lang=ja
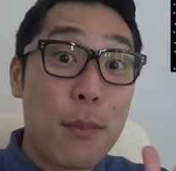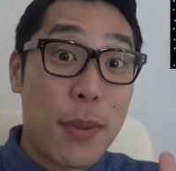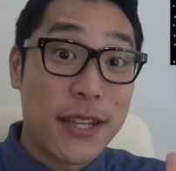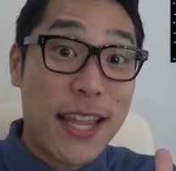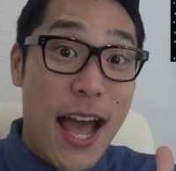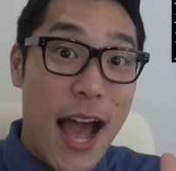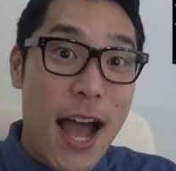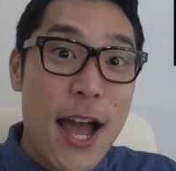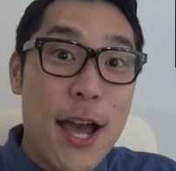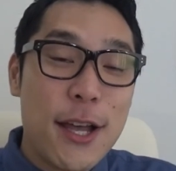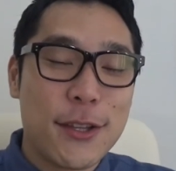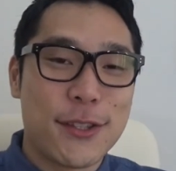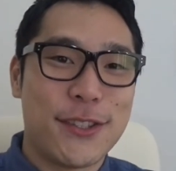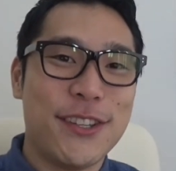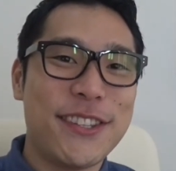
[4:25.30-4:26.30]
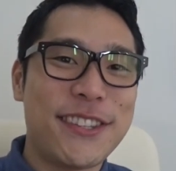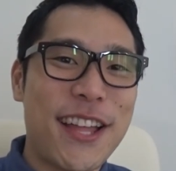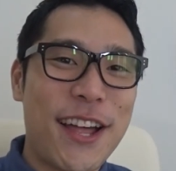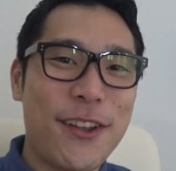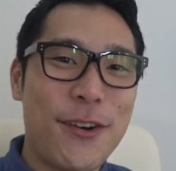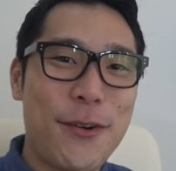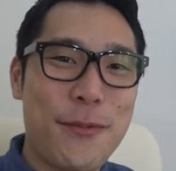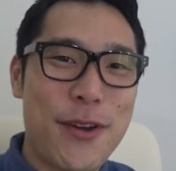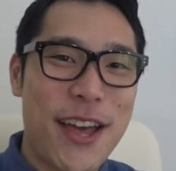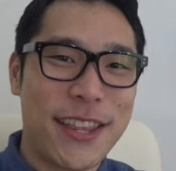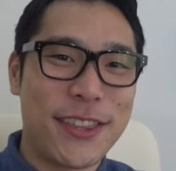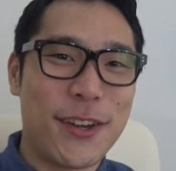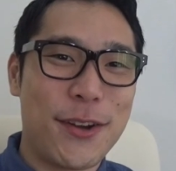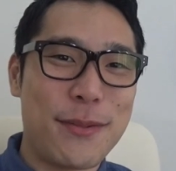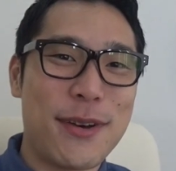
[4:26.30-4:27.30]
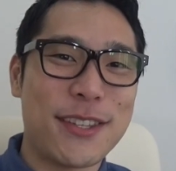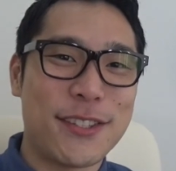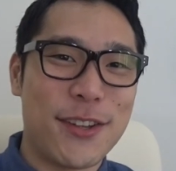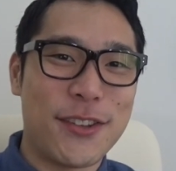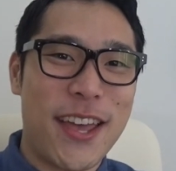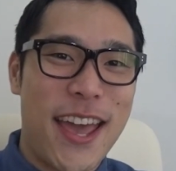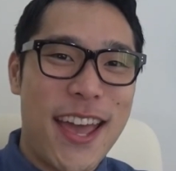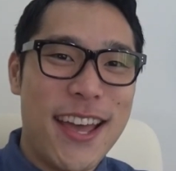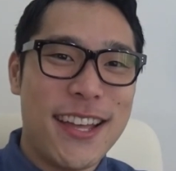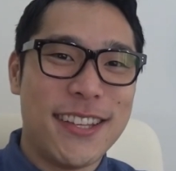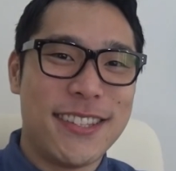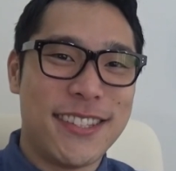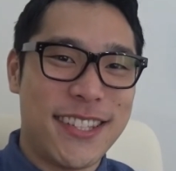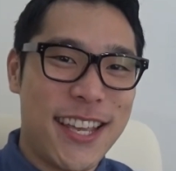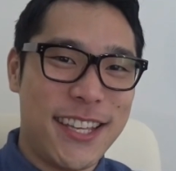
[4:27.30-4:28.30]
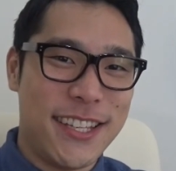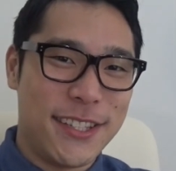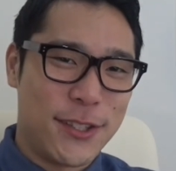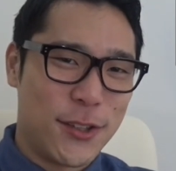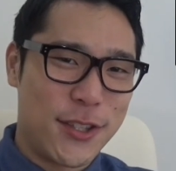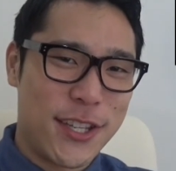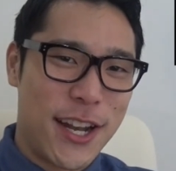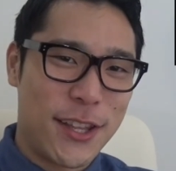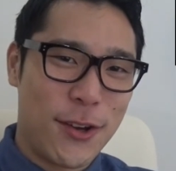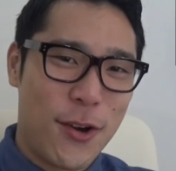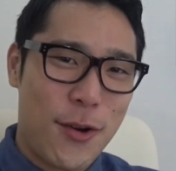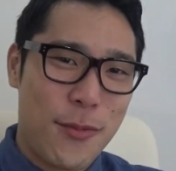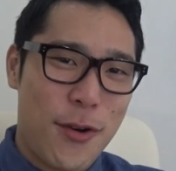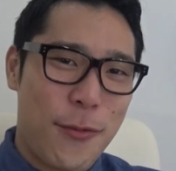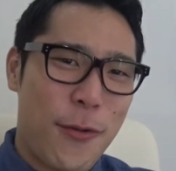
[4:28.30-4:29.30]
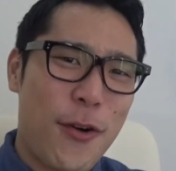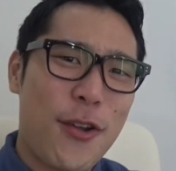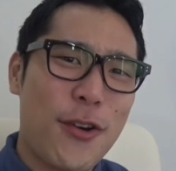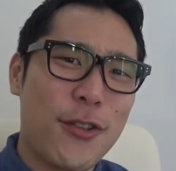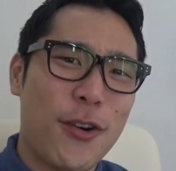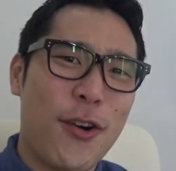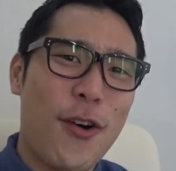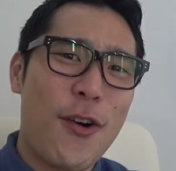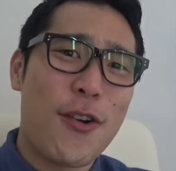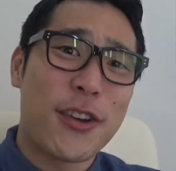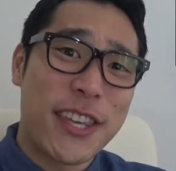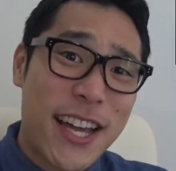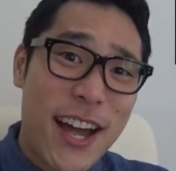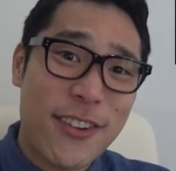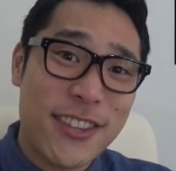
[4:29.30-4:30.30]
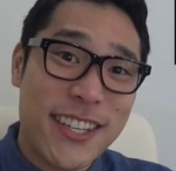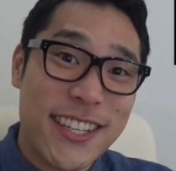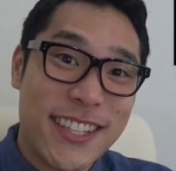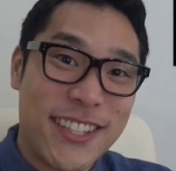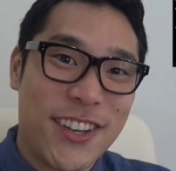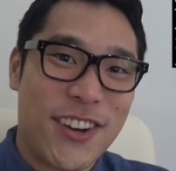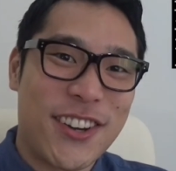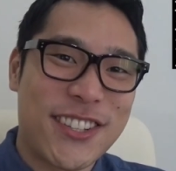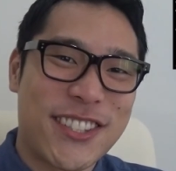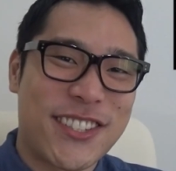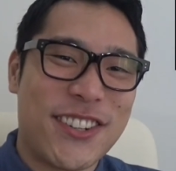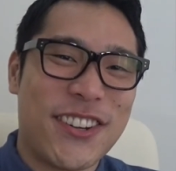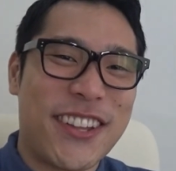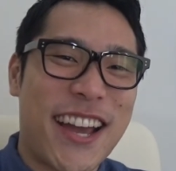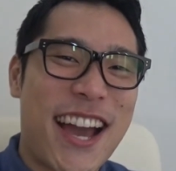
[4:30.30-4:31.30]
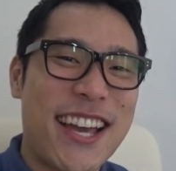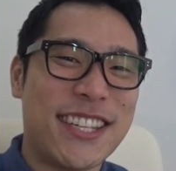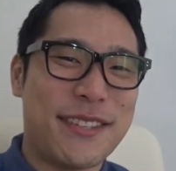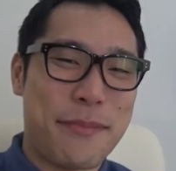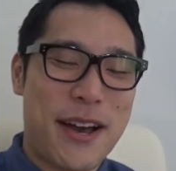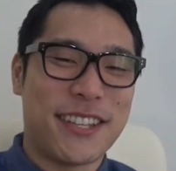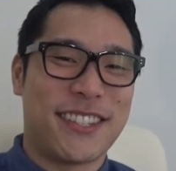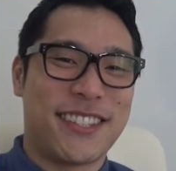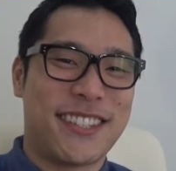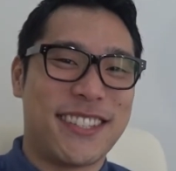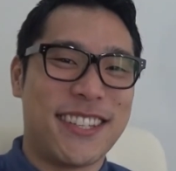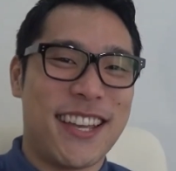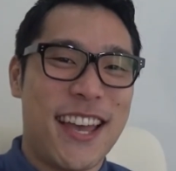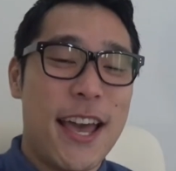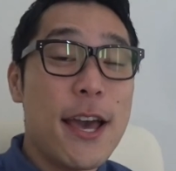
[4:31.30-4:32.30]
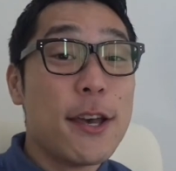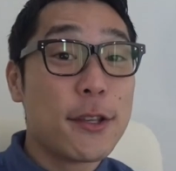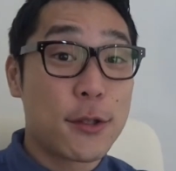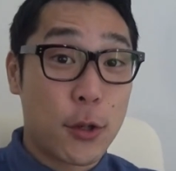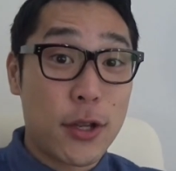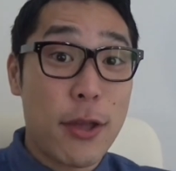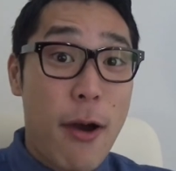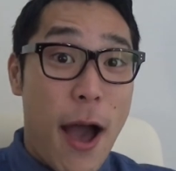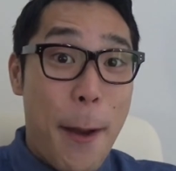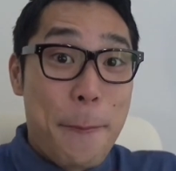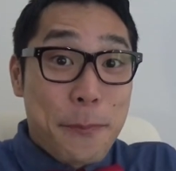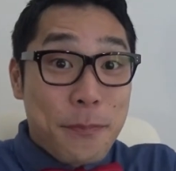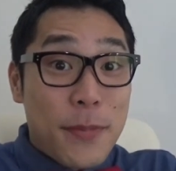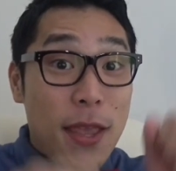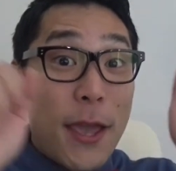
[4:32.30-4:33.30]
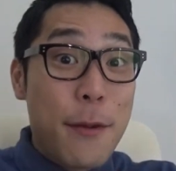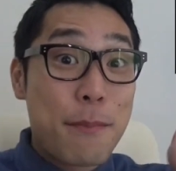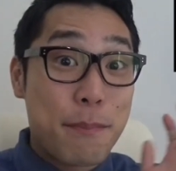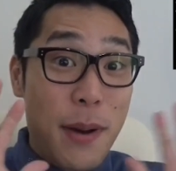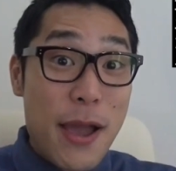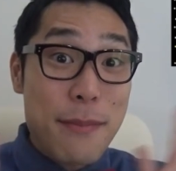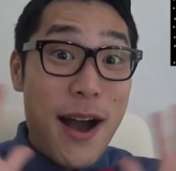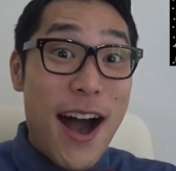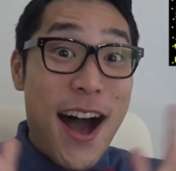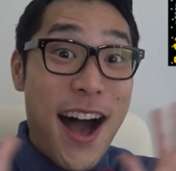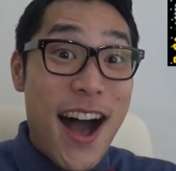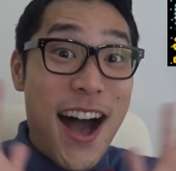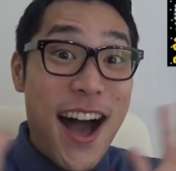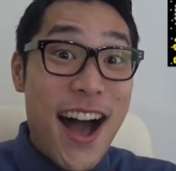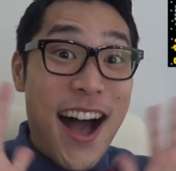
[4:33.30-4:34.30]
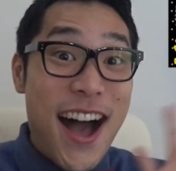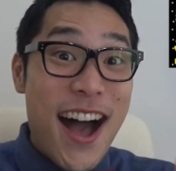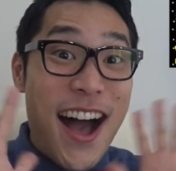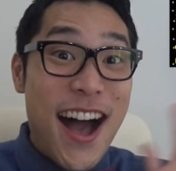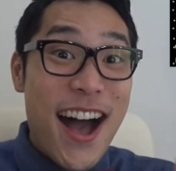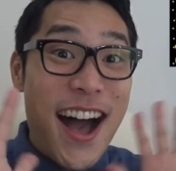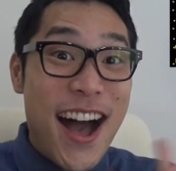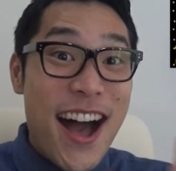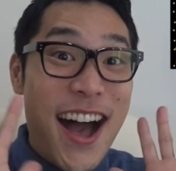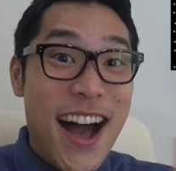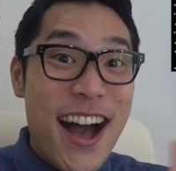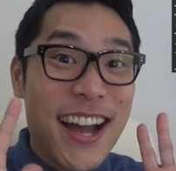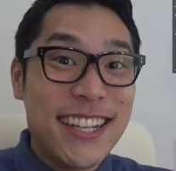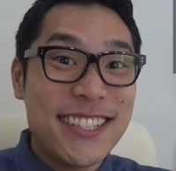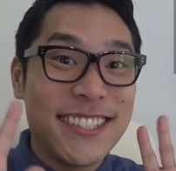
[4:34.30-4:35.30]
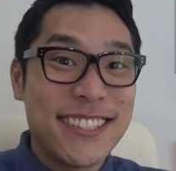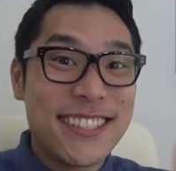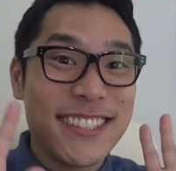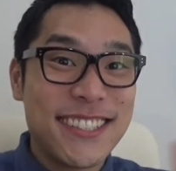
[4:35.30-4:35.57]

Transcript: また Twitter の方もやっておりますので、ぜひそちらの方もフォローの方をお気軽によろしくお願いします。それでは、バイバーイ